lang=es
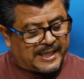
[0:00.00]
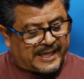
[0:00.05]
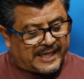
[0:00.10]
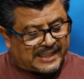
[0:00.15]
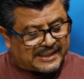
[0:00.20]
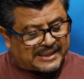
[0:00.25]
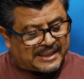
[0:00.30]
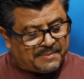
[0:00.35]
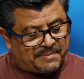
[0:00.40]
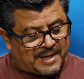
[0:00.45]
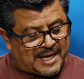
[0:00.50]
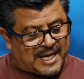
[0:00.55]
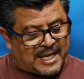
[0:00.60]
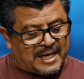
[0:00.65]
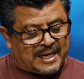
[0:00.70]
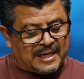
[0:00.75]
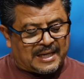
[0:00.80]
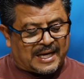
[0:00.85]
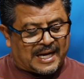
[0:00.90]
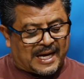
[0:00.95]
Este
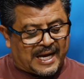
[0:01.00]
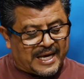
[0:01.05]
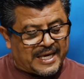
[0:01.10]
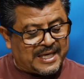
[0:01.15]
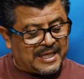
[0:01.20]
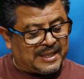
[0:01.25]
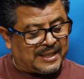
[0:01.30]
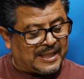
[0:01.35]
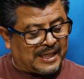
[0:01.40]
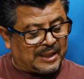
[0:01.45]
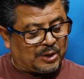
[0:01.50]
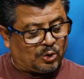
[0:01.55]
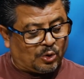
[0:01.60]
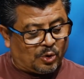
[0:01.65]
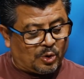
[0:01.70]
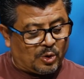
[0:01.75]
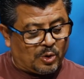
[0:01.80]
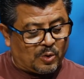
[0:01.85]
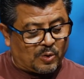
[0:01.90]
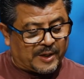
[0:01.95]
mal hay entre
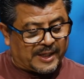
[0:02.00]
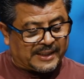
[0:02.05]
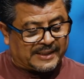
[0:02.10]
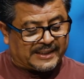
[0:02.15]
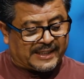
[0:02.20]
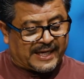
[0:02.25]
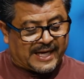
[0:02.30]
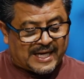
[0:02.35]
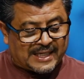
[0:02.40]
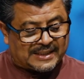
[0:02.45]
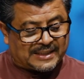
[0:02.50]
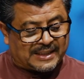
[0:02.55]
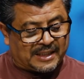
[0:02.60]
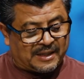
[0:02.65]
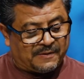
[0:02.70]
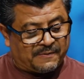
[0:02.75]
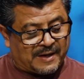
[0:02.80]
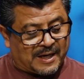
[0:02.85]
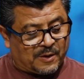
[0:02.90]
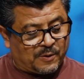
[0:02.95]
todo lo que se hace
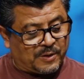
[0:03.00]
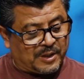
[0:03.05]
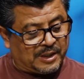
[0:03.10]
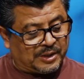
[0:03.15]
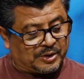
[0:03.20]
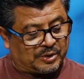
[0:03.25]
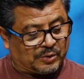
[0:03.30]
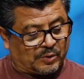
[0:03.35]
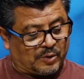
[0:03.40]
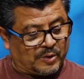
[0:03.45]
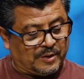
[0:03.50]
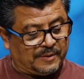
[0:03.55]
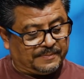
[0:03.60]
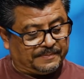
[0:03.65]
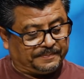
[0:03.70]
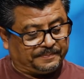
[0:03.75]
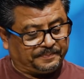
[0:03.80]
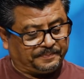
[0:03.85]
debajo del sol,